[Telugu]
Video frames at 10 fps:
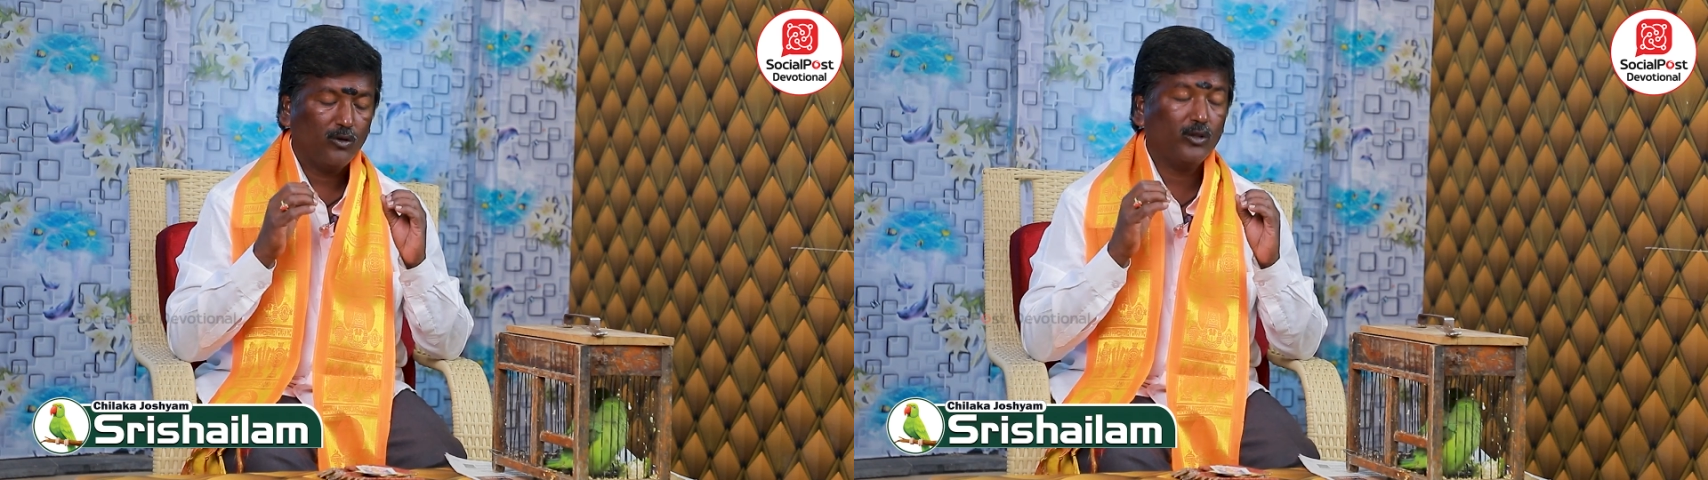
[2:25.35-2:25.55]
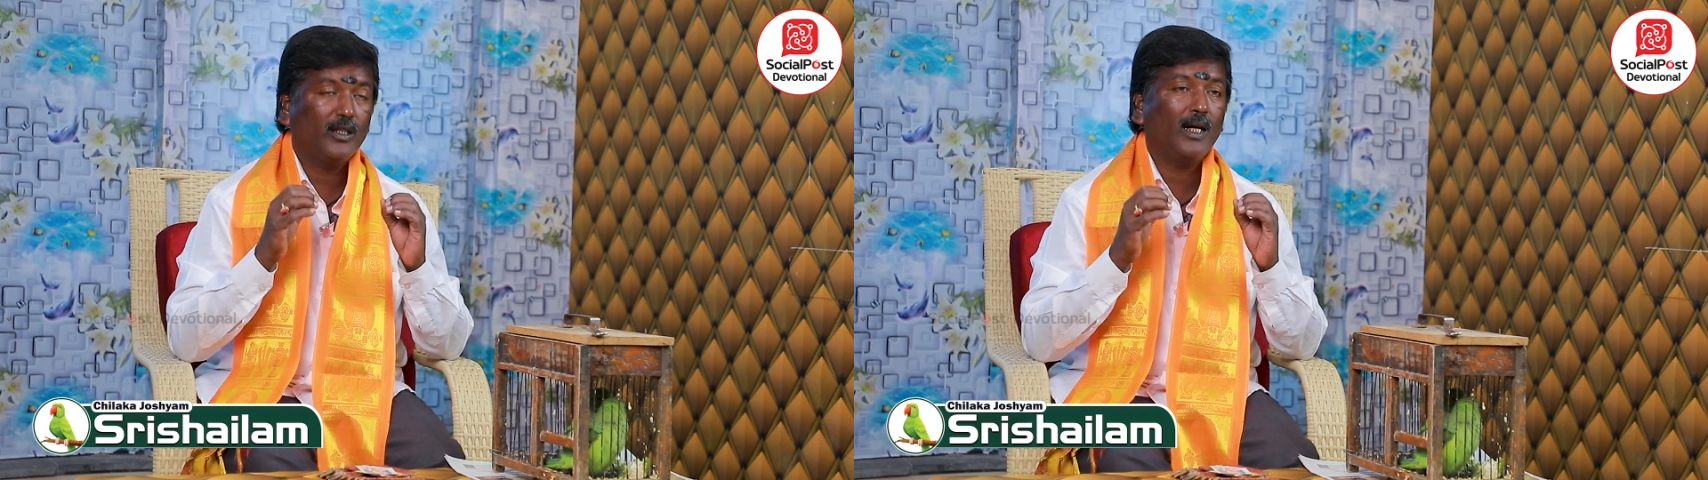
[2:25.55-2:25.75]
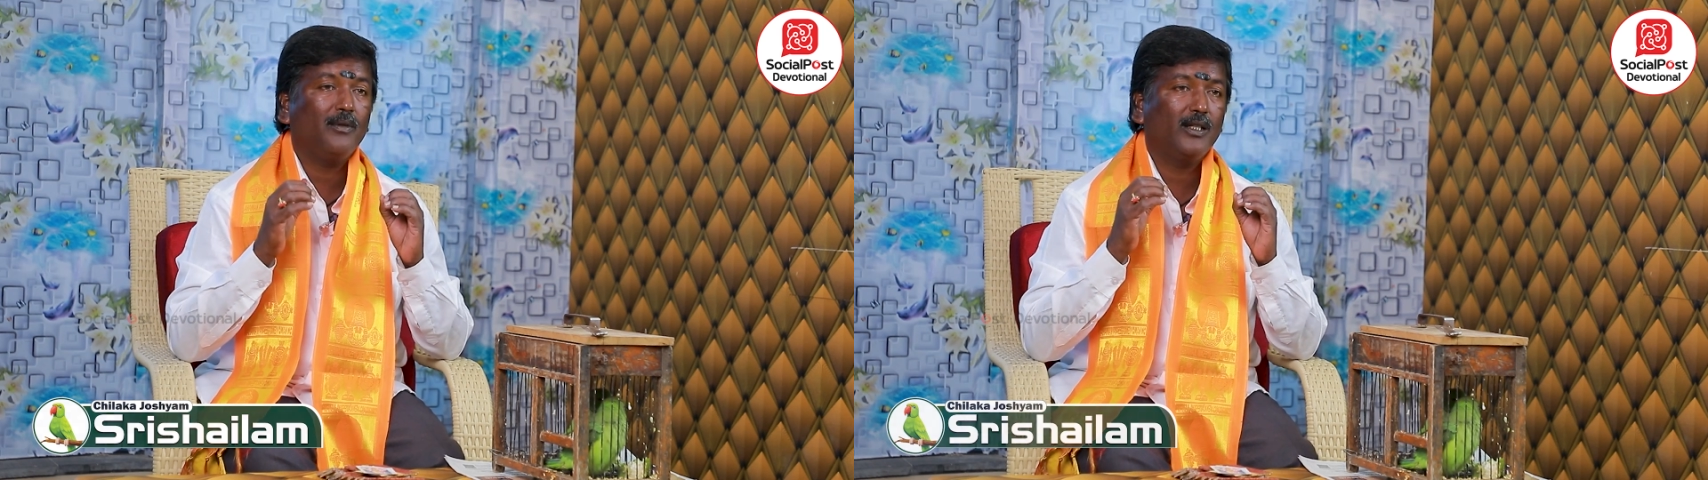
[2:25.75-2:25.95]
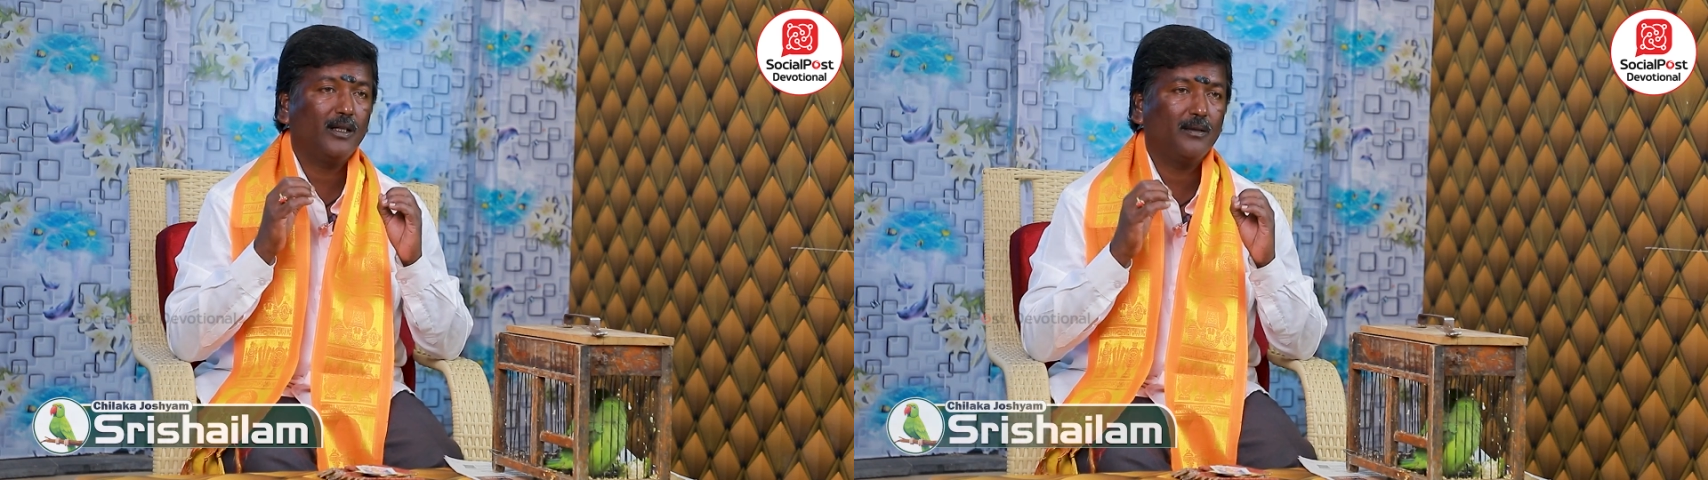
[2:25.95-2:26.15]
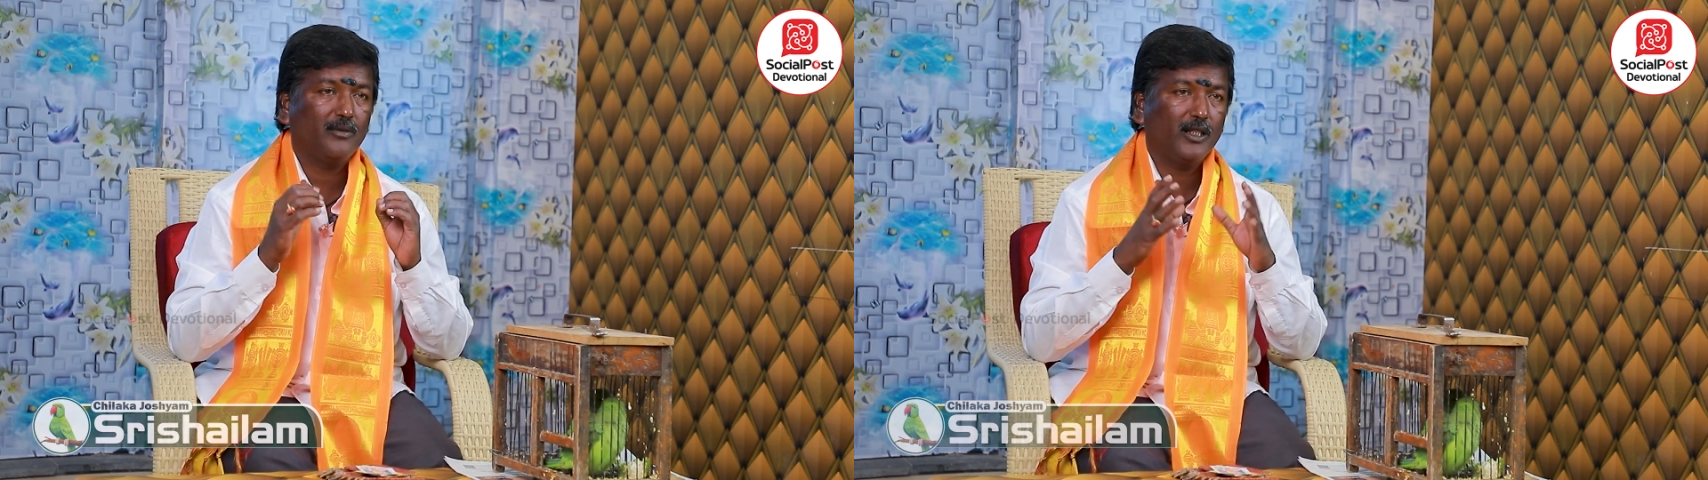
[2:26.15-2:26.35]

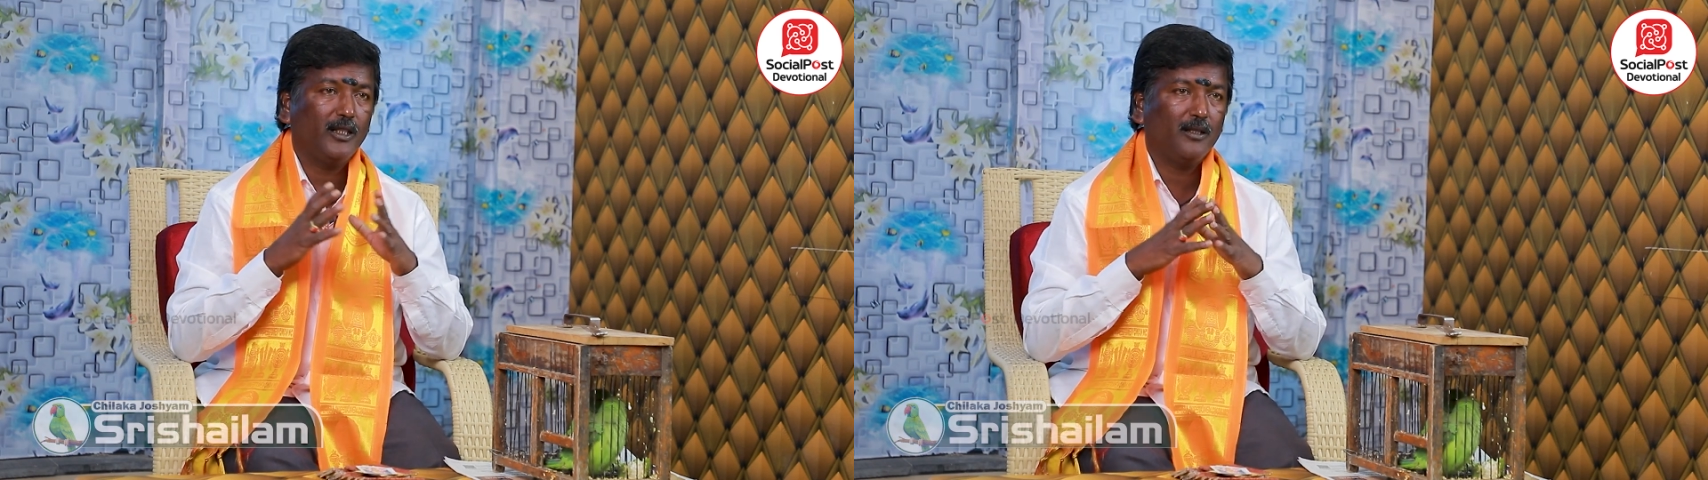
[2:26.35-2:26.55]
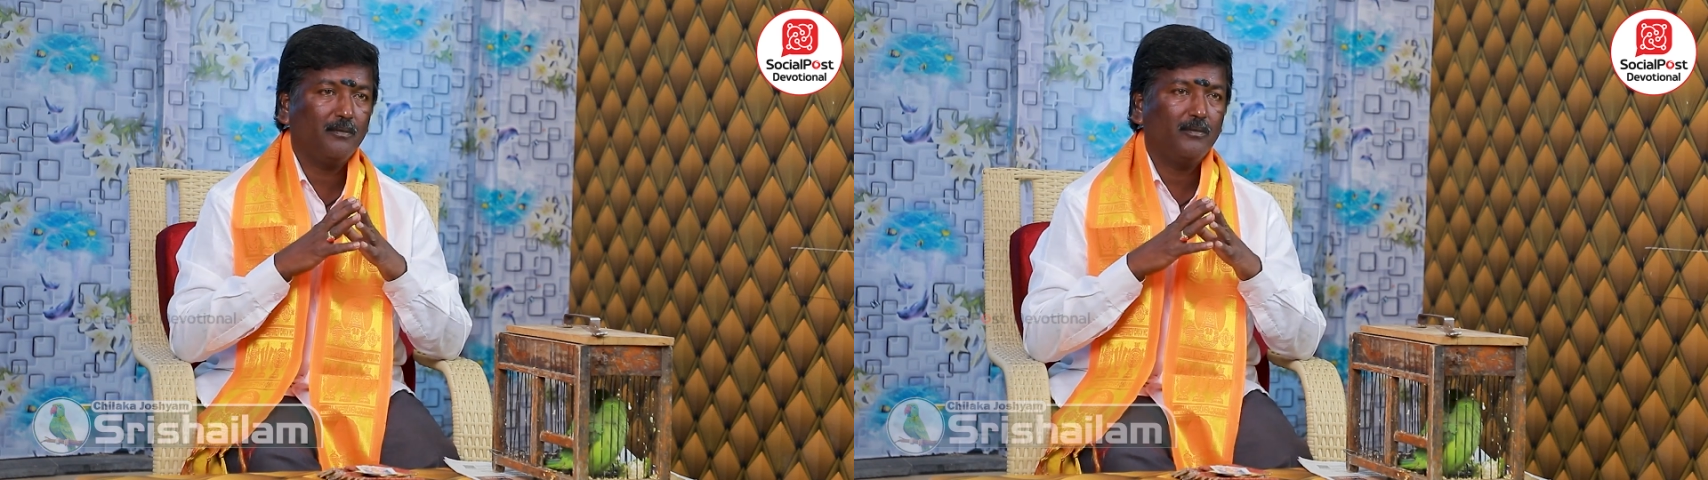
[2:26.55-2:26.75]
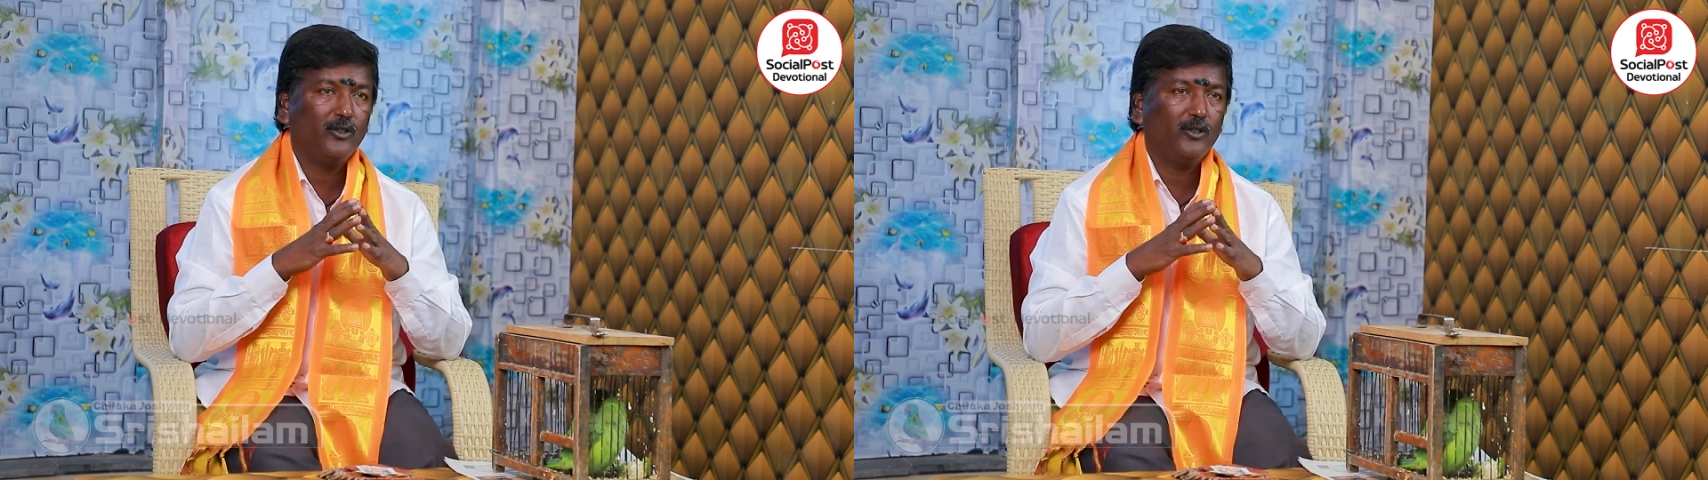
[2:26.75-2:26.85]
రుద్రాభిషేకం చేయటం